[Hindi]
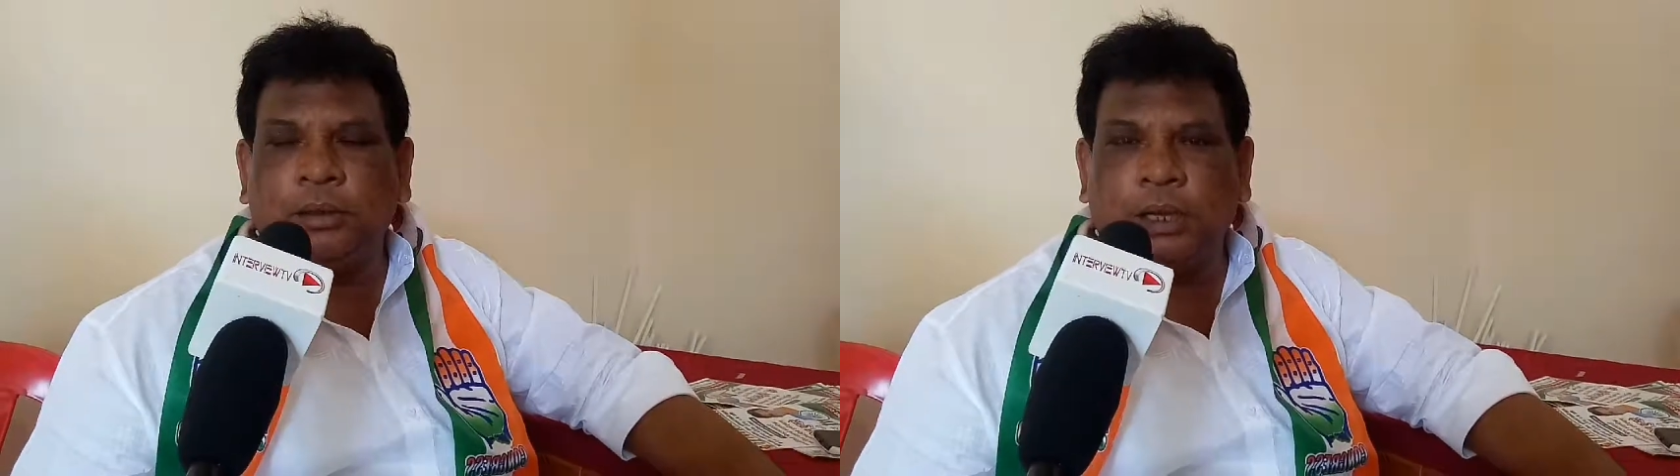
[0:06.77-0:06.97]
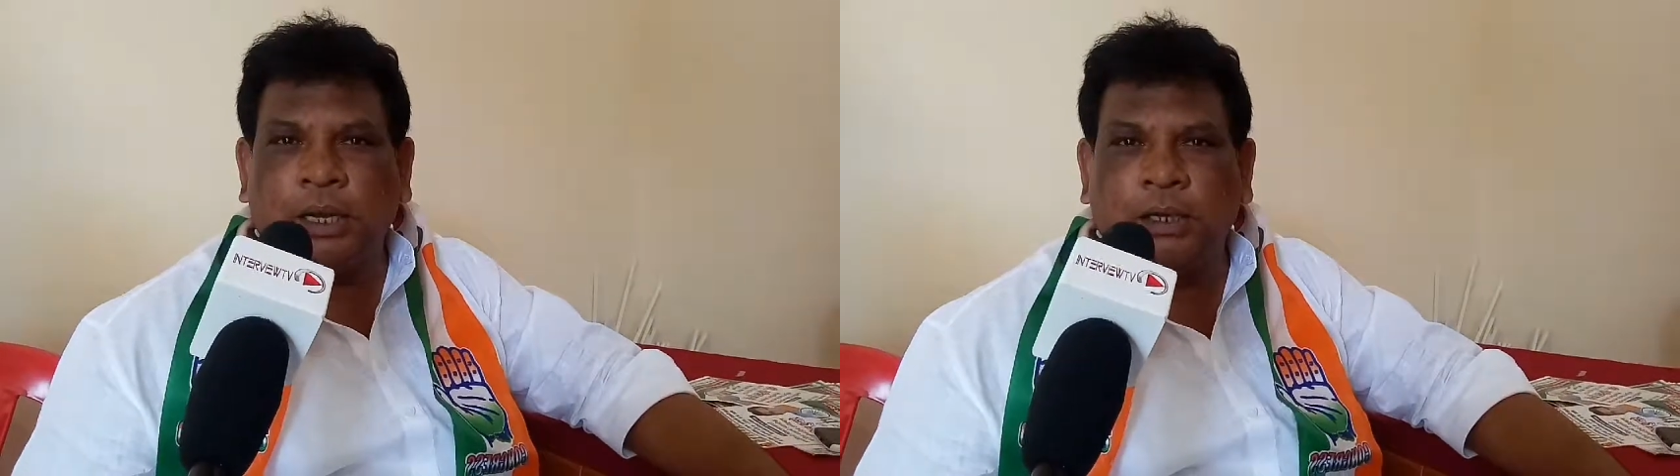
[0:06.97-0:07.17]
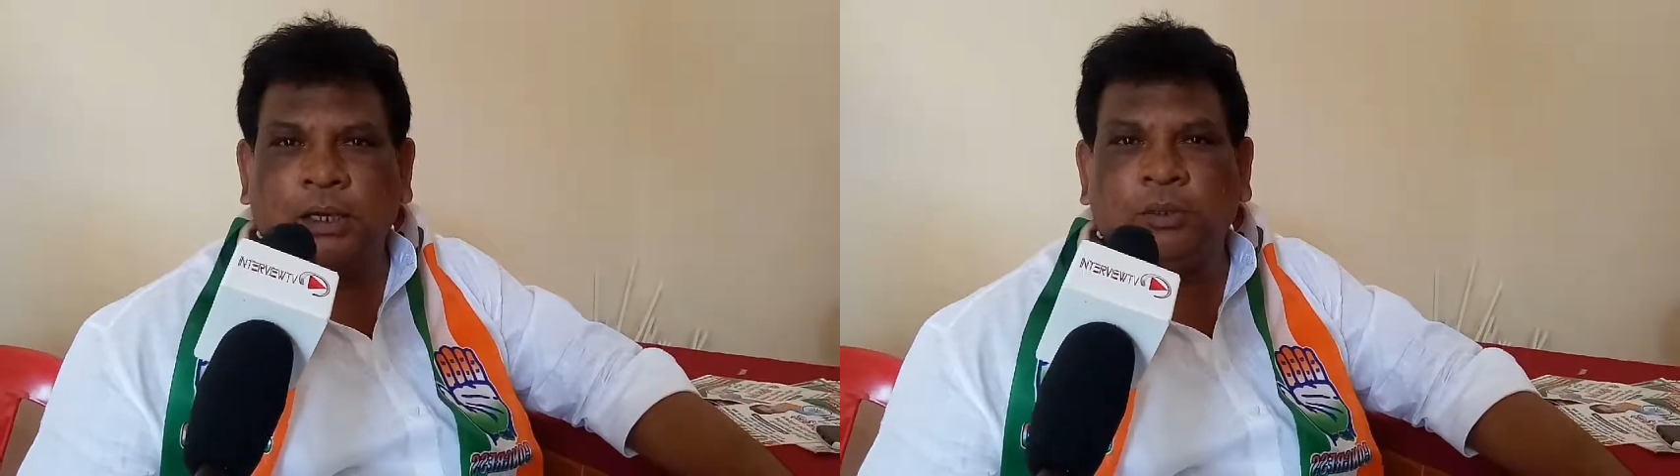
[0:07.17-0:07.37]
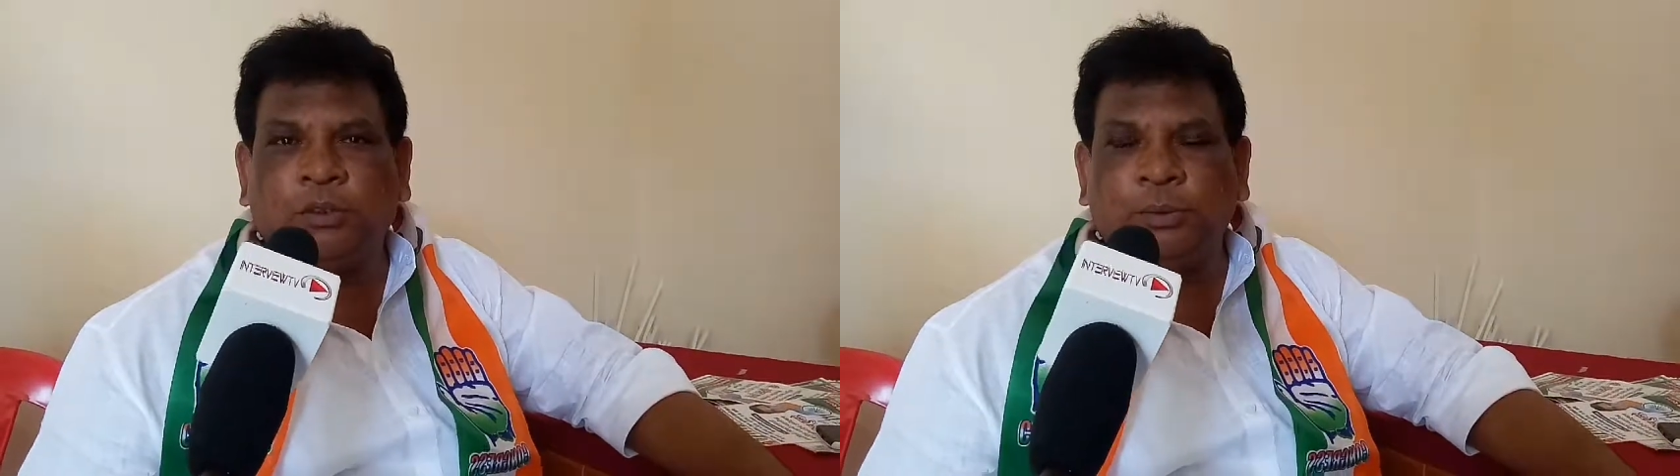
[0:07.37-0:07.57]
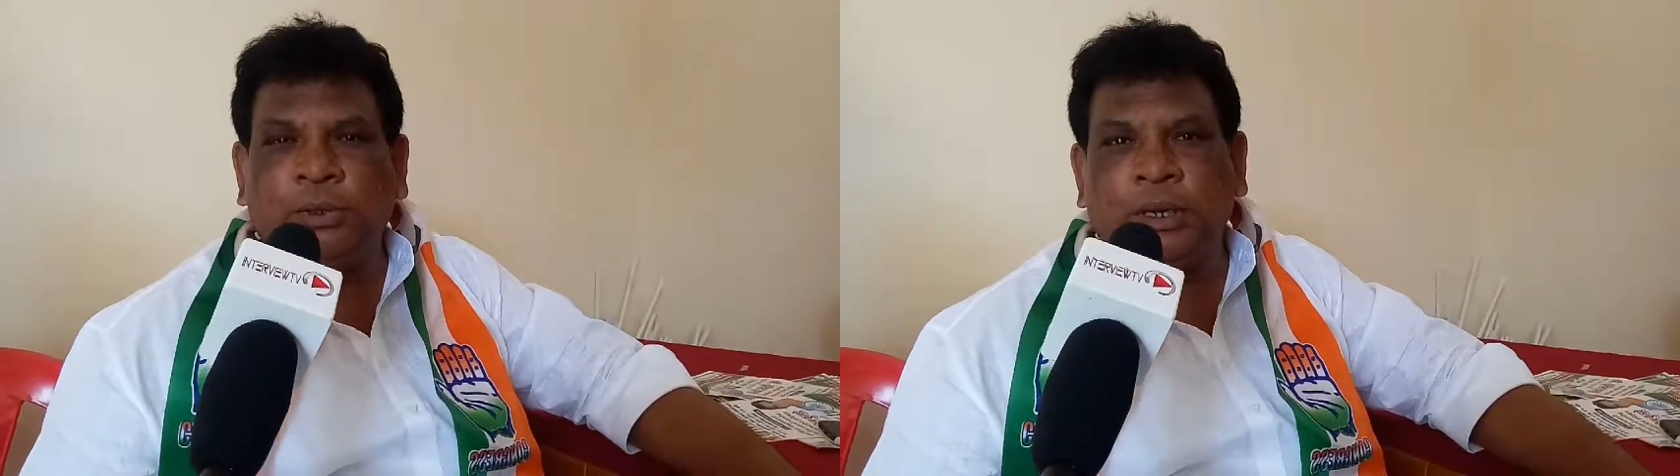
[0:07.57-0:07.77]
नागरिकों
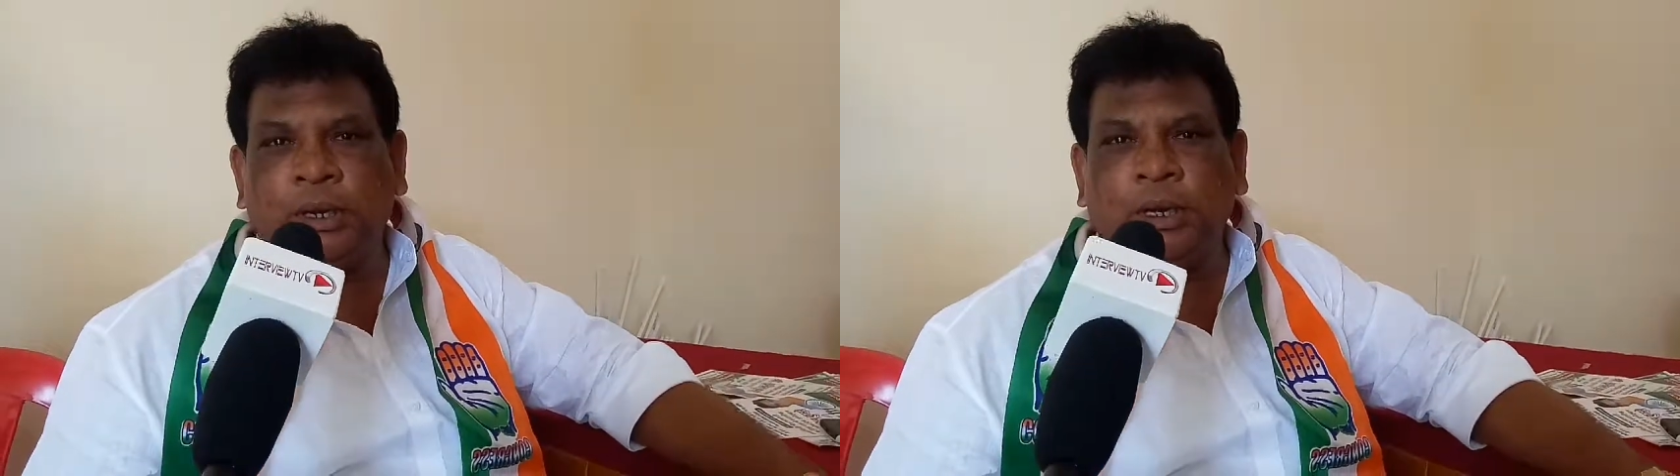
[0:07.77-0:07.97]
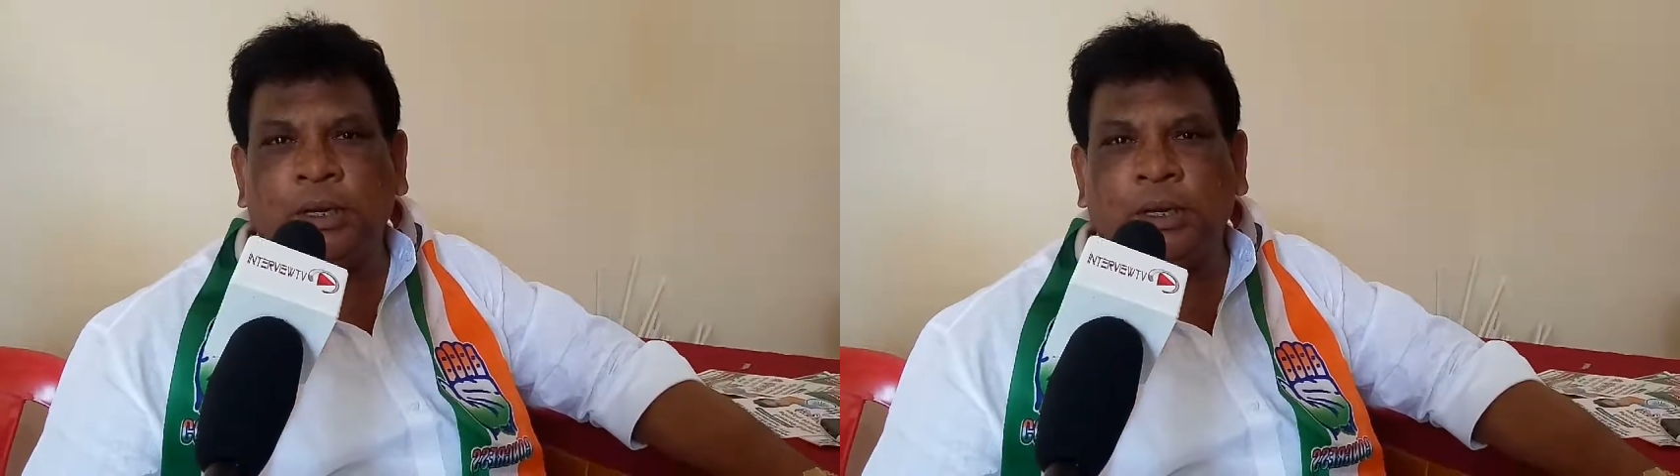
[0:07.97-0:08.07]
से मेरा